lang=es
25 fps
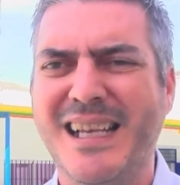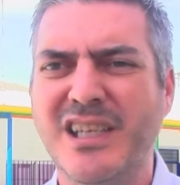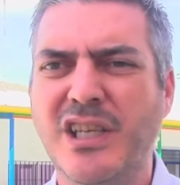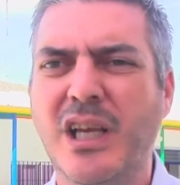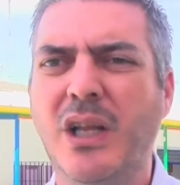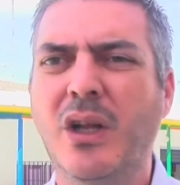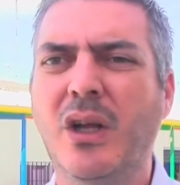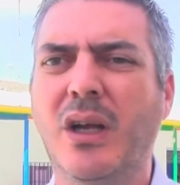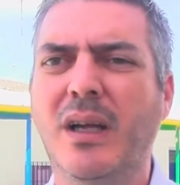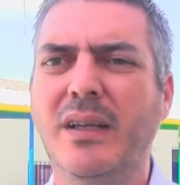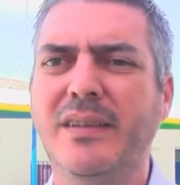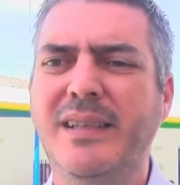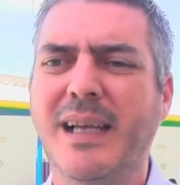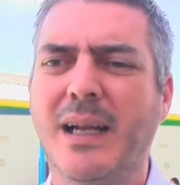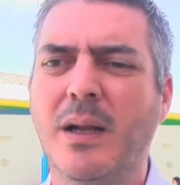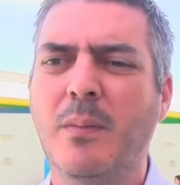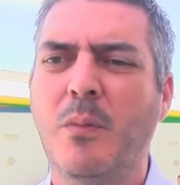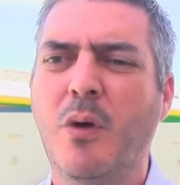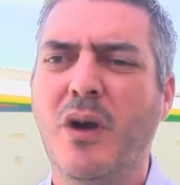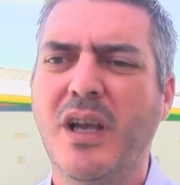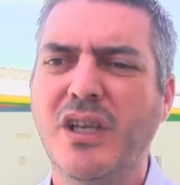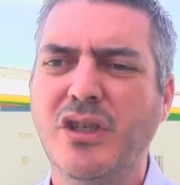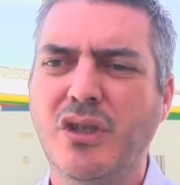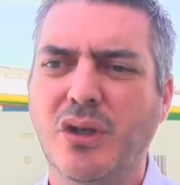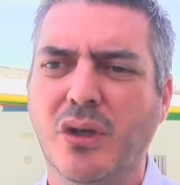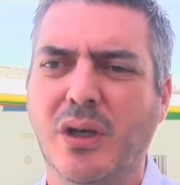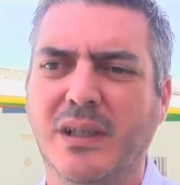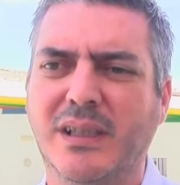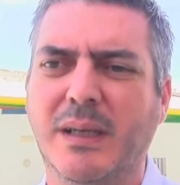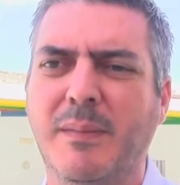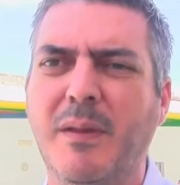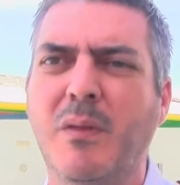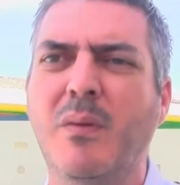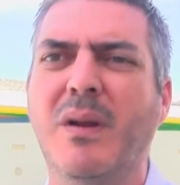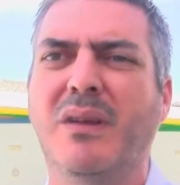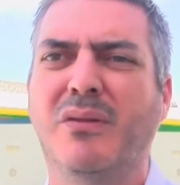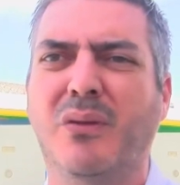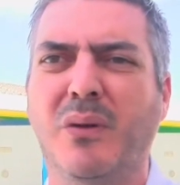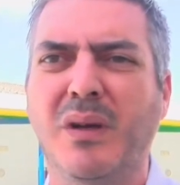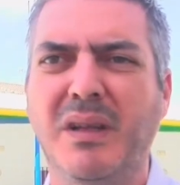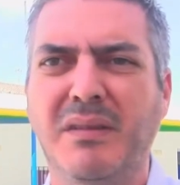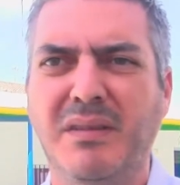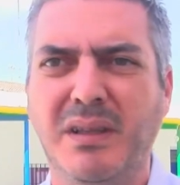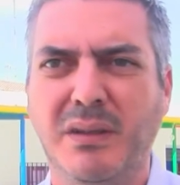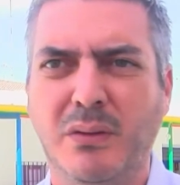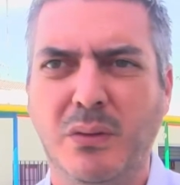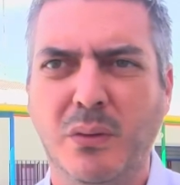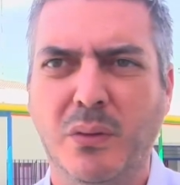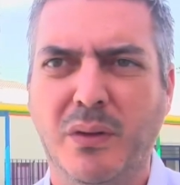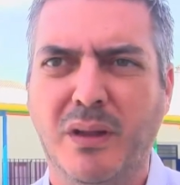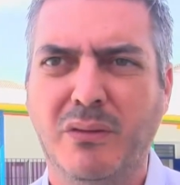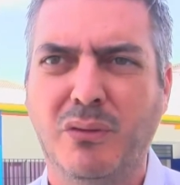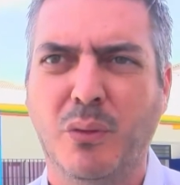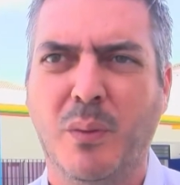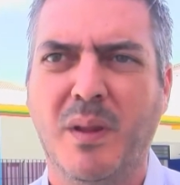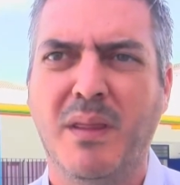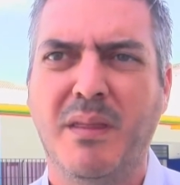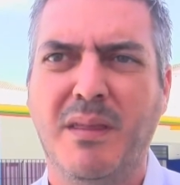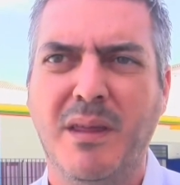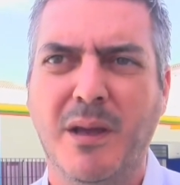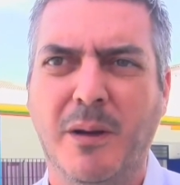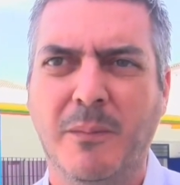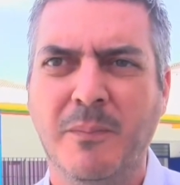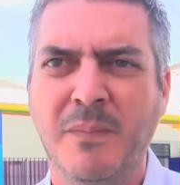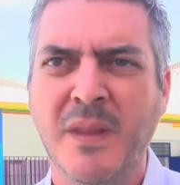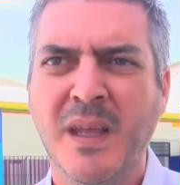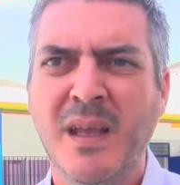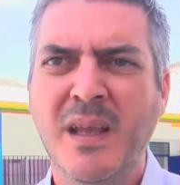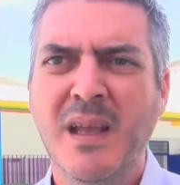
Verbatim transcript: Ya lo, ya lo hemos hecho a través de una solicitud de subvención